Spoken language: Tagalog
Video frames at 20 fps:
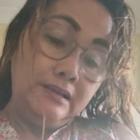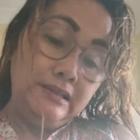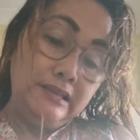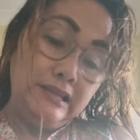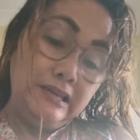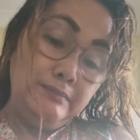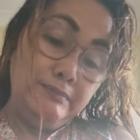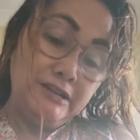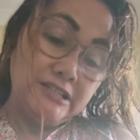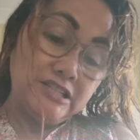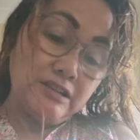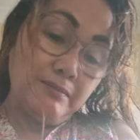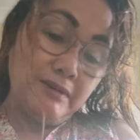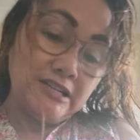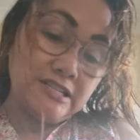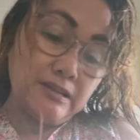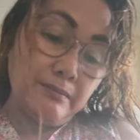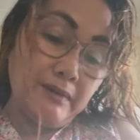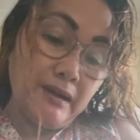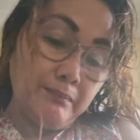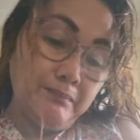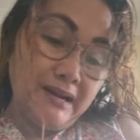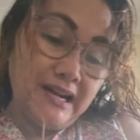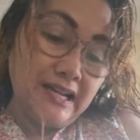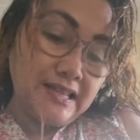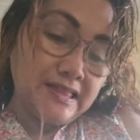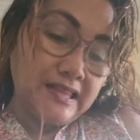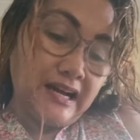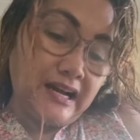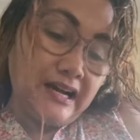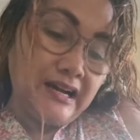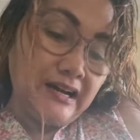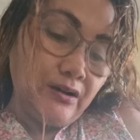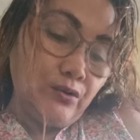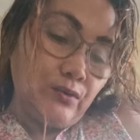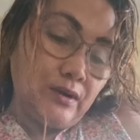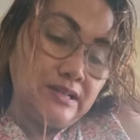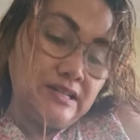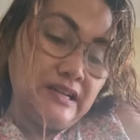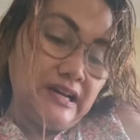hindi basta-basta magbalat ng
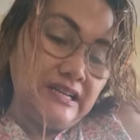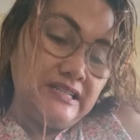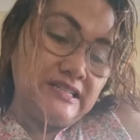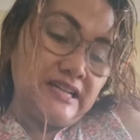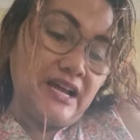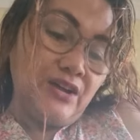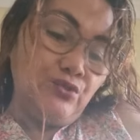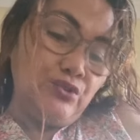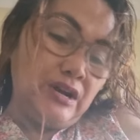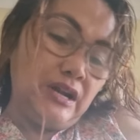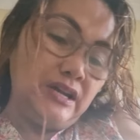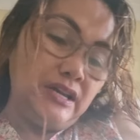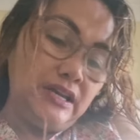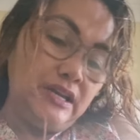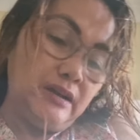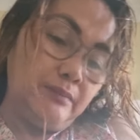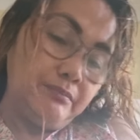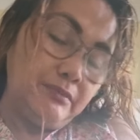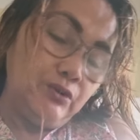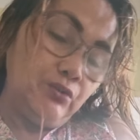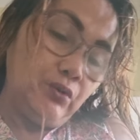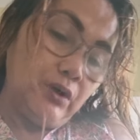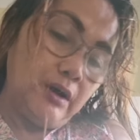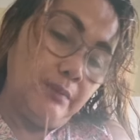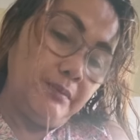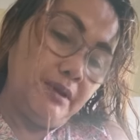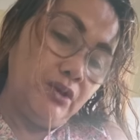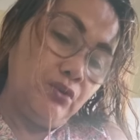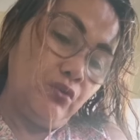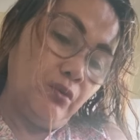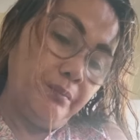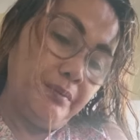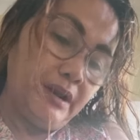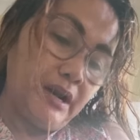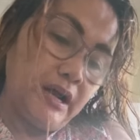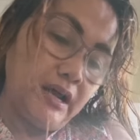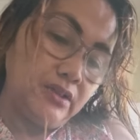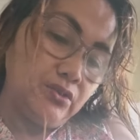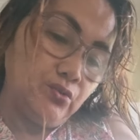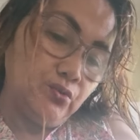kwan guys lalo na hirap yung kamay ko
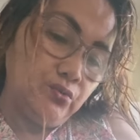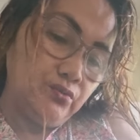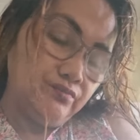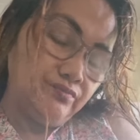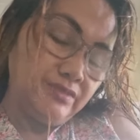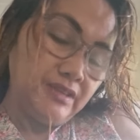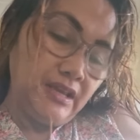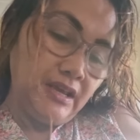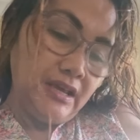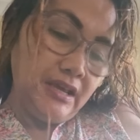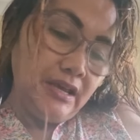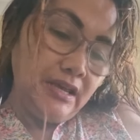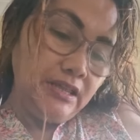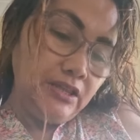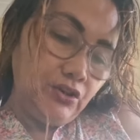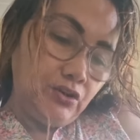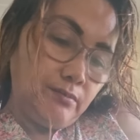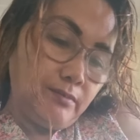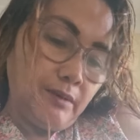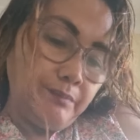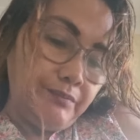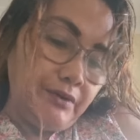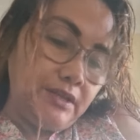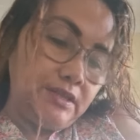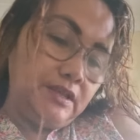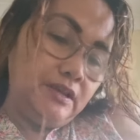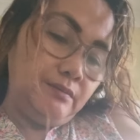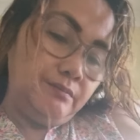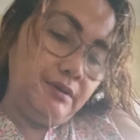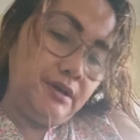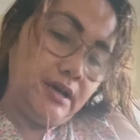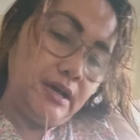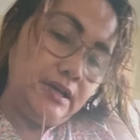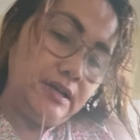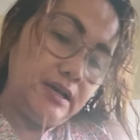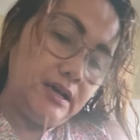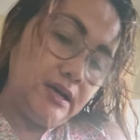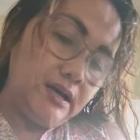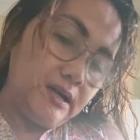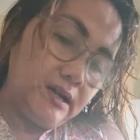operado hindi naman pwede
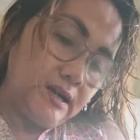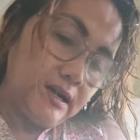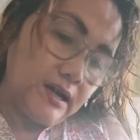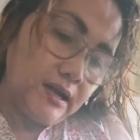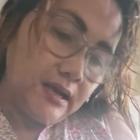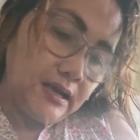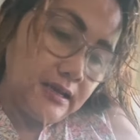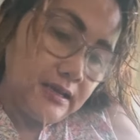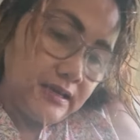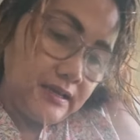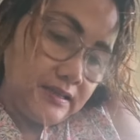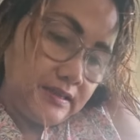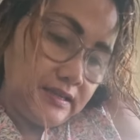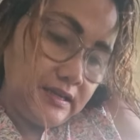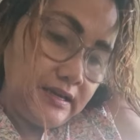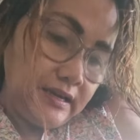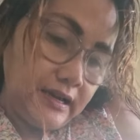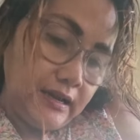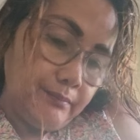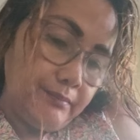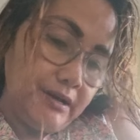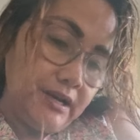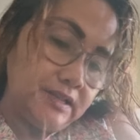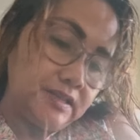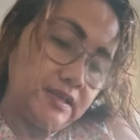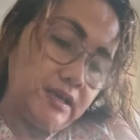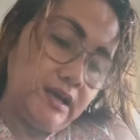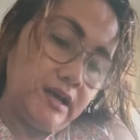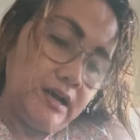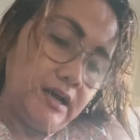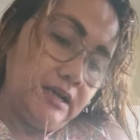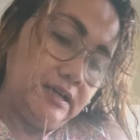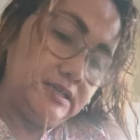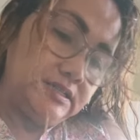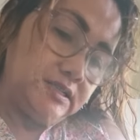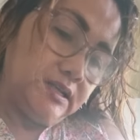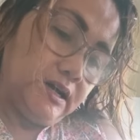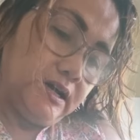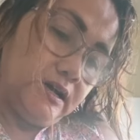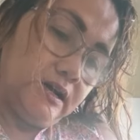ibigay na naka, hindi nakabalat kay
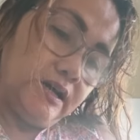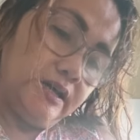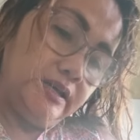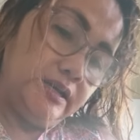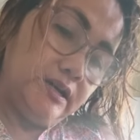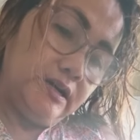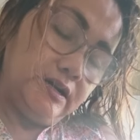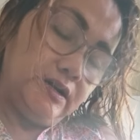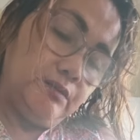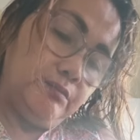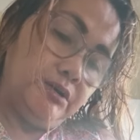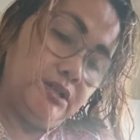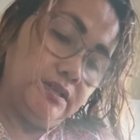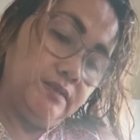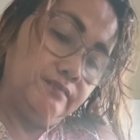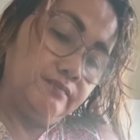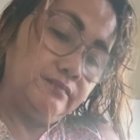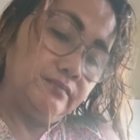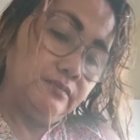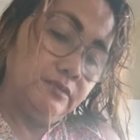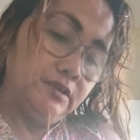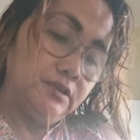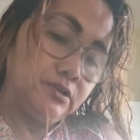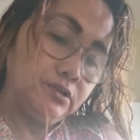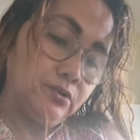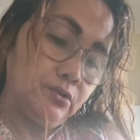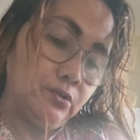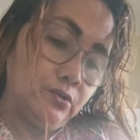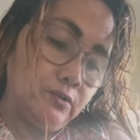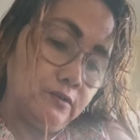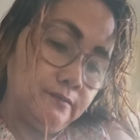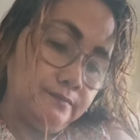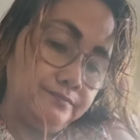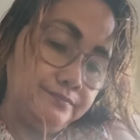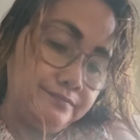alis nakakahiya naman so